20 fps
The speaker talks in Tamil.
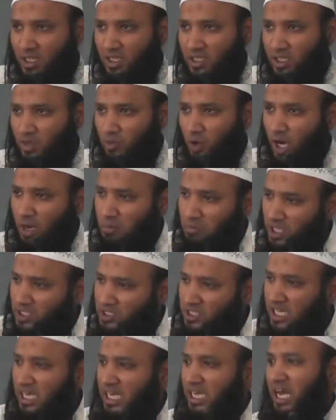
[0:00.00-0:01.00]
இந்த
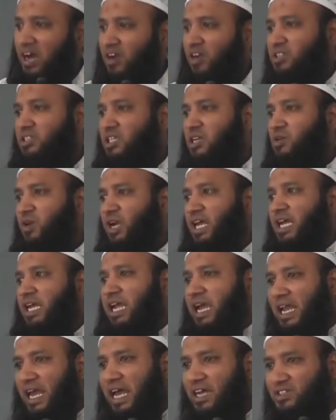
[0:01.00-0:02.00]
முகமது சல்லா அலுவலனுடைய
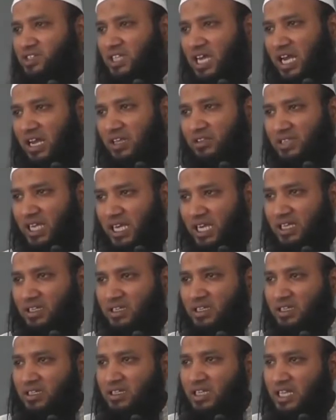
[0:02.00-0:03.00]
கலாச்சாரத்தை
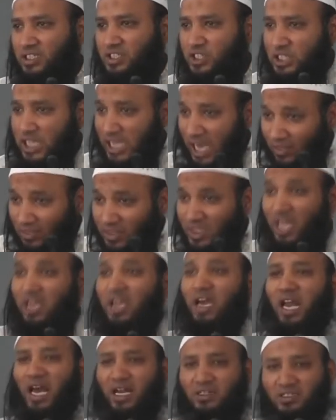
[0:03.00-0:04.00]
நான் சிறந்த
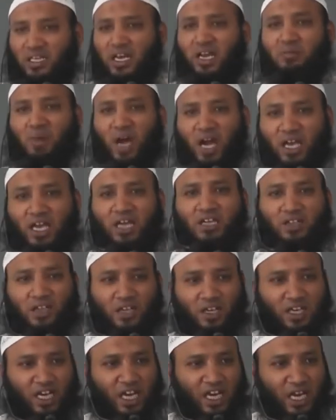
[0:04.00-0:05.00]
கலாச்சாரமாக
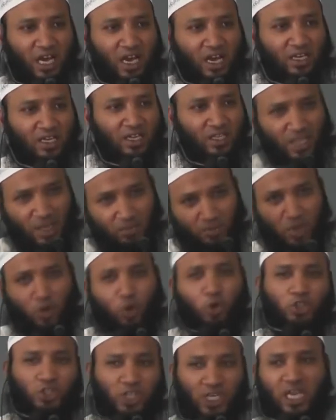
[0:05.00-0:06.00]
ஏற்றிருக்கிறேனா இதான் இப்போ
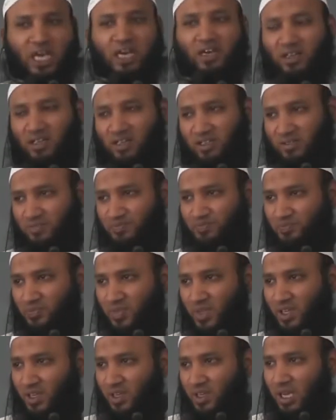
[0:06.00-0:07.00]
கொஷனாக இருக்குது
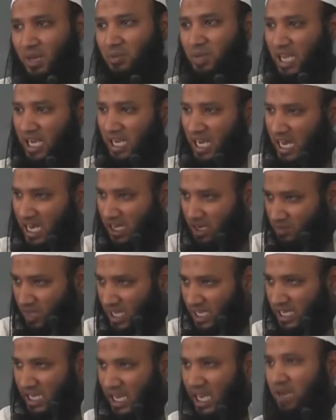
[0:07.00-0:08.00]
நம்ம
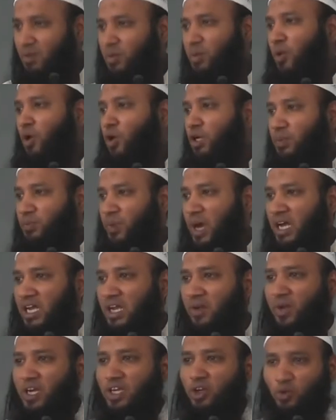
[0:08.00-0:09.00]
எல்லாருமே கேள்வி போட்டு
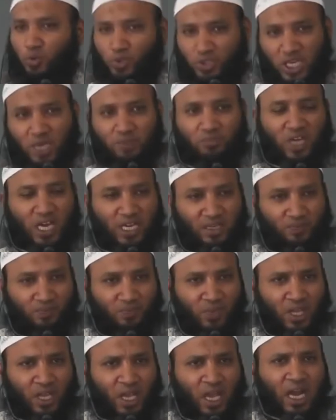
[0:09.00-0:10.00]
பார்க்க வேண்டிய ஒரு விஷயம்தான்
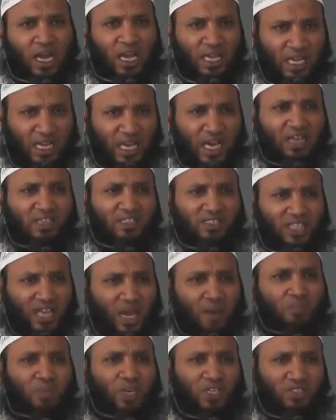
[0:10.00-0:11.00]
ஆனால் எல்லாரும்
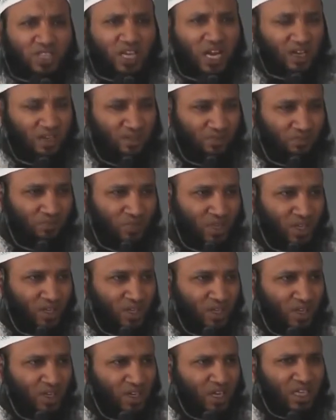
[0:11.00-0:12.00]
இஸ்லாம் பேசுகிறாங்க
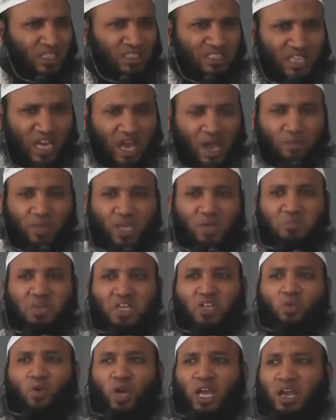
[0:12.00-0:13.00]
இந்த இஸ்லாம்
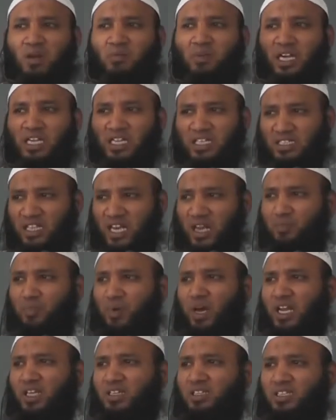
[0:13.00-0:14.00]
என்பது உலக மட்டத்திலே
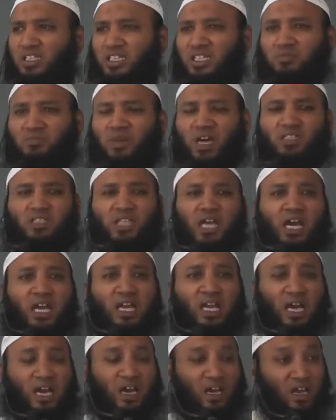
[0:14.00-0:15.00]
பறந்து மாஷா
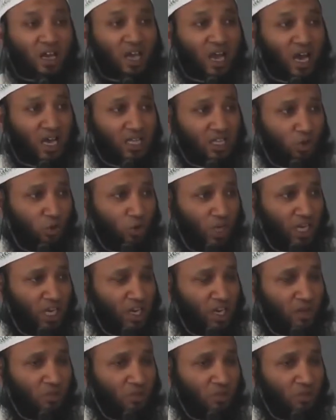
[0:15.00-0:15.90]
அல்லா அதனுடைய